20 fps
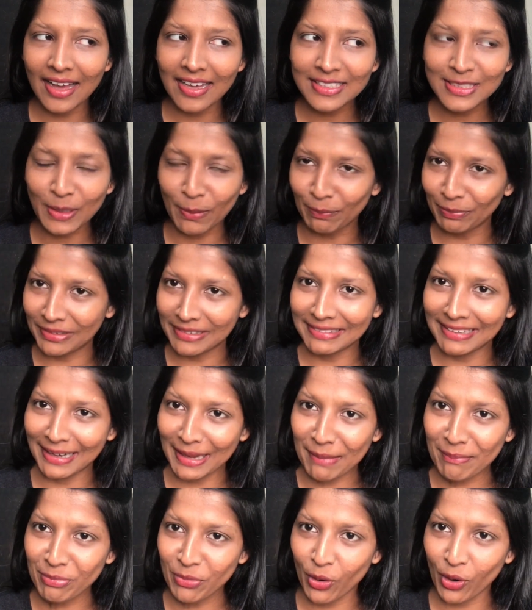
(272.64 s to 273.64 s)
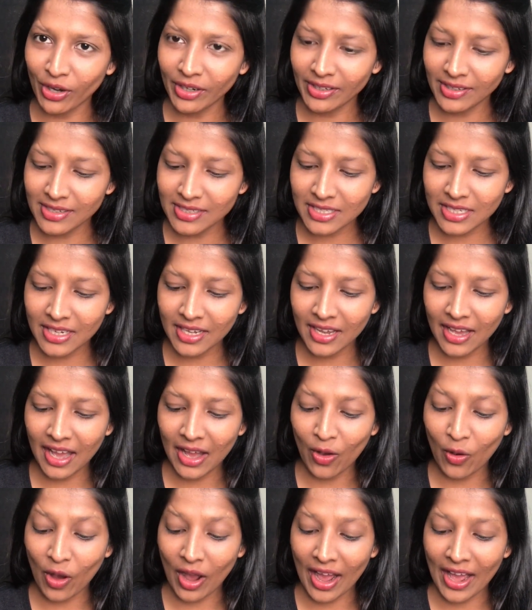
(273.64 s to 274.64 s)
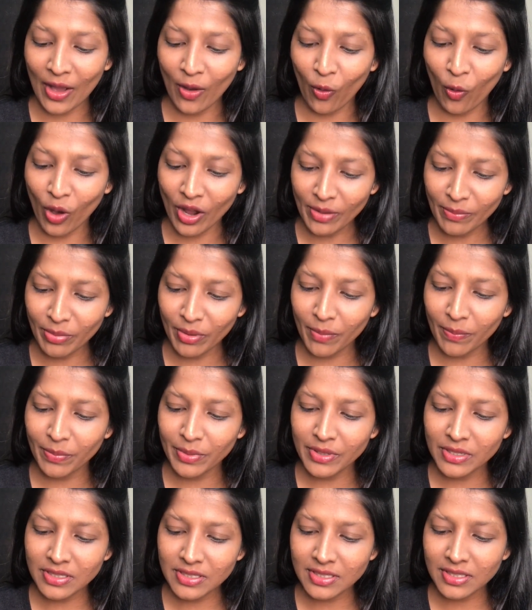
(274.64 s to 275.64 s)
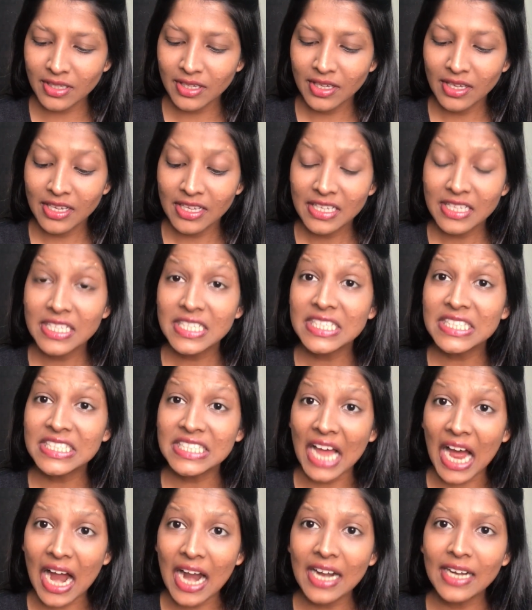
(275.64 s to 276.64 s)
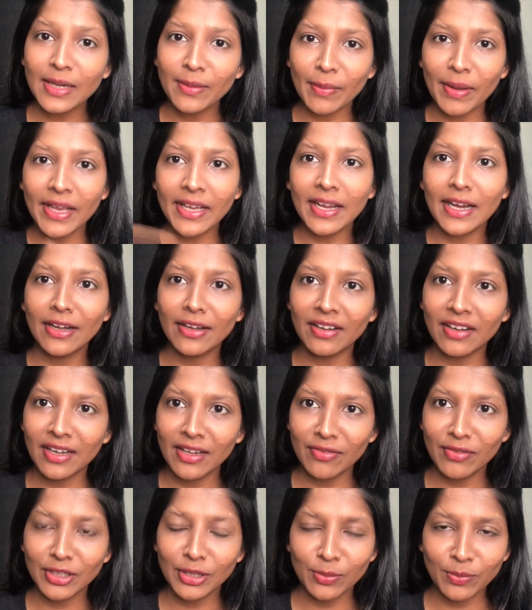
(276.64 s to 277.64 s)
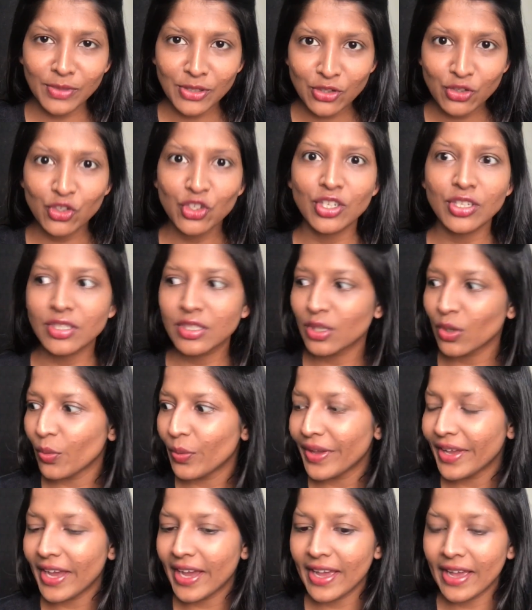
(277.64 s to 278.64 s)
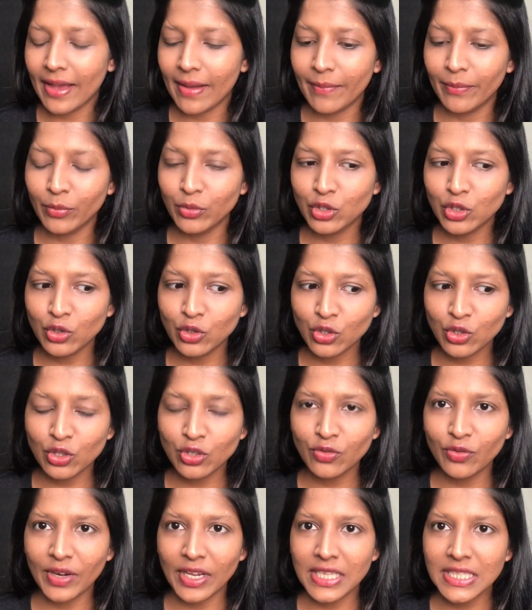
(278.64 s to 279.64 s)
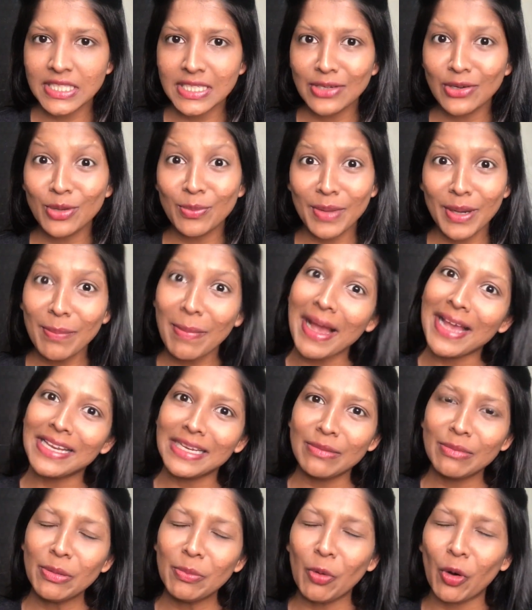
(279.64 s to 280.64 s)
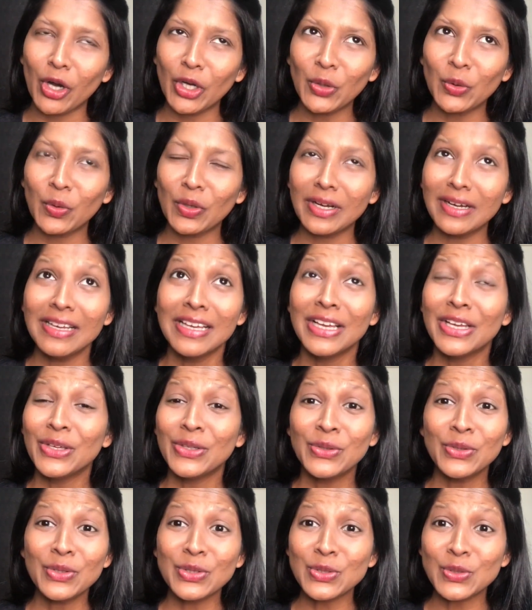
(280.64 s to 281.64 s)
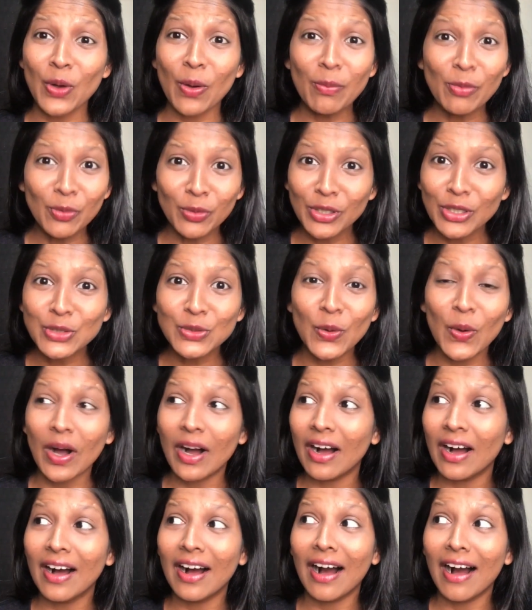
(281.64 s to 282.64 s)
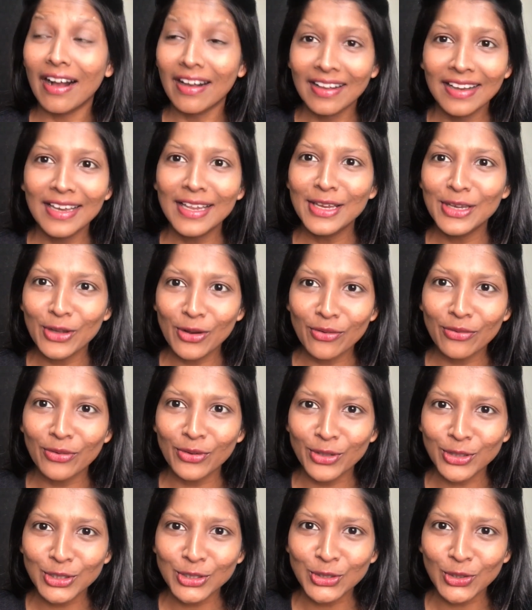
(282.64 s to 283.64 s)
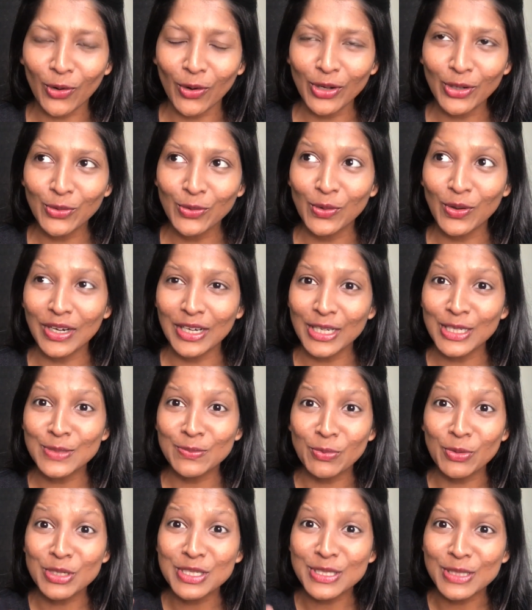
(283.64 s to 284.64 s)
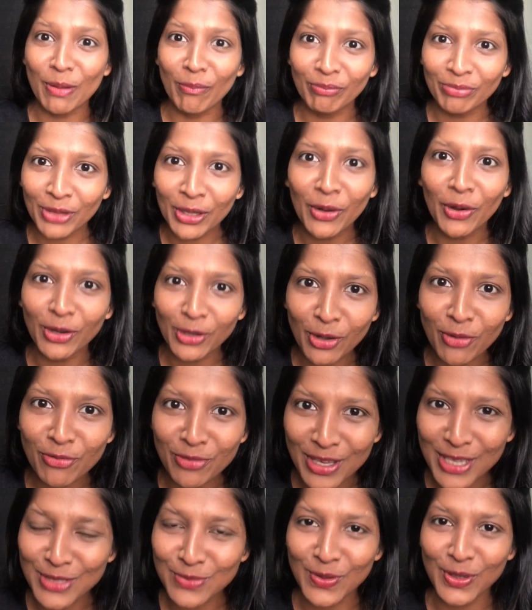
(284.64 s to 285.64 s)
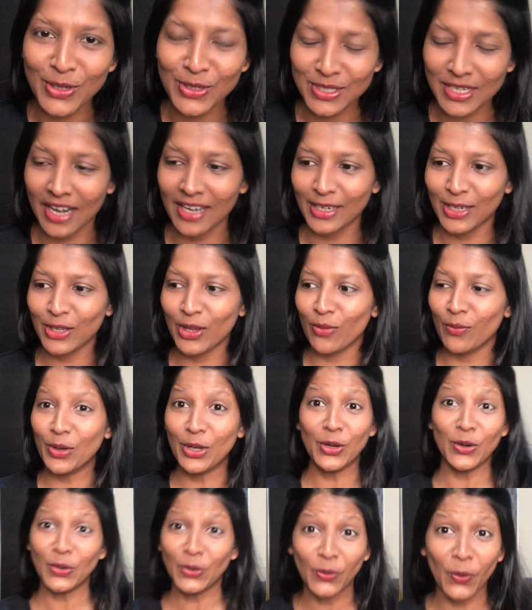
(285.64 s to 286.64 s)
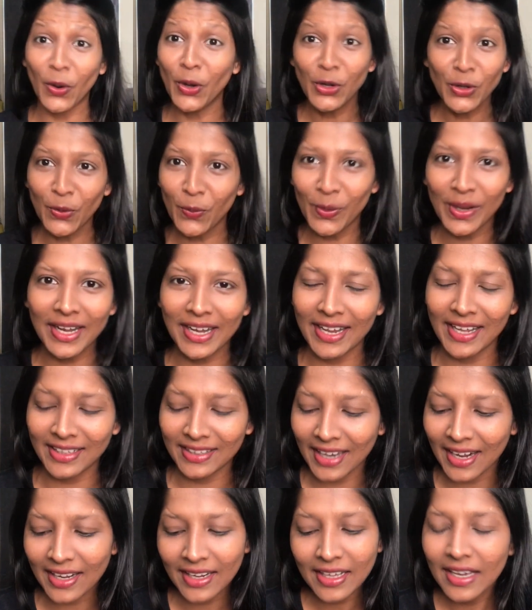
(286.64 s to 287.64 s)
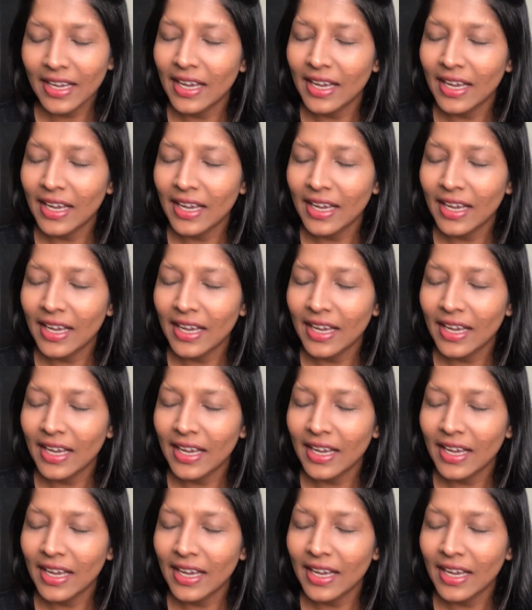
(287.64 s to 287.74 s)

समथिंग दैट आई एम नॉट इसलिए आई ऑन पर्पज़ स्टार्ट माई गेट रेडी विथ मीज जस्ट द वे आई एम मुझे कुछ कुछ फ्रेंड्स ने और मेरे भाई ने भी बहुत टोका यू नो स्टॉप लुकिंग सो अगली इन योर फर्स्ट शॉट यू नो एटलीस्ट पुट समथिंग ऑन योर फेस वेन यूर स्टार्टिंग योर वीडियो डोंट डू इट लाइक दैट